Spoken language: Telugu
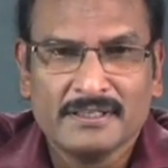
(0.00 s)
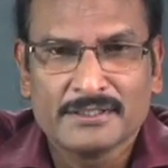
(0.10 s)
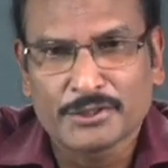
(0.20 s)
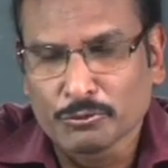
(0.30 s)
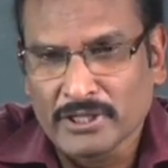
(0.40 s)

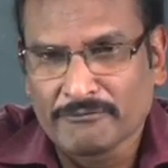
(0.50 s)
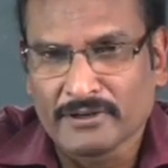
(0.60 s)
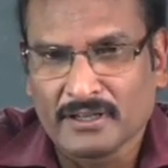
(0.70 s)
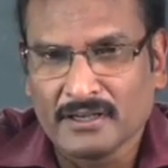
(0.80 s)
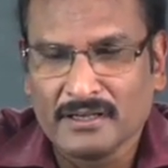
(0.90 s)
సౌత్
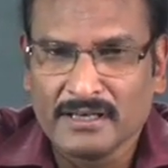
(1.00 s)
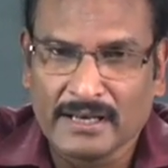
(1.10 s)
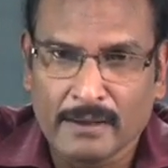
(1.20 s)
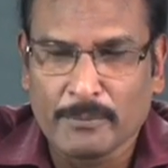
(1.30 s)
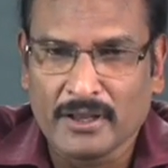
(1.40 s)
ఆఫ్రికా
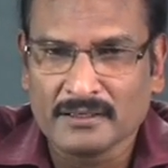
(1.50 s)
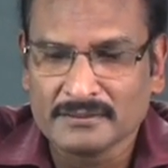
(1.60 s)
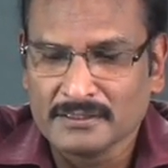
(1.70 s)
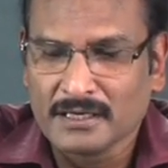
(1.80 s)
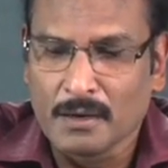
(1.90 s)
నేపాల్
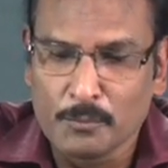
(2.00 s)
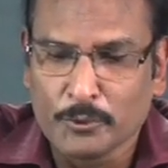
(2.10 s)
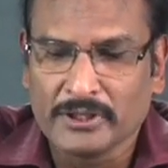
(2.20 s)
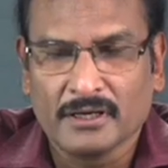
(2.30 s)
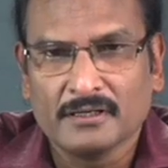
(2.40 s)

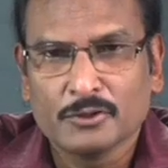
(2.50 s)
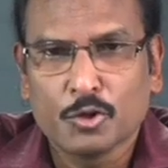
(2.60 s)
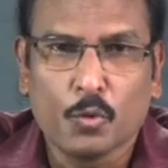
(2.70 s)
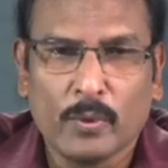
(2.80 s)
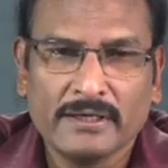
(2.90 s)
కంబోడియా
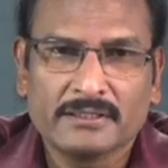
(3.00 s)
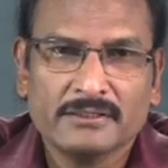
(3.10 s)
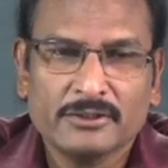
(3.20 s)
కువైట్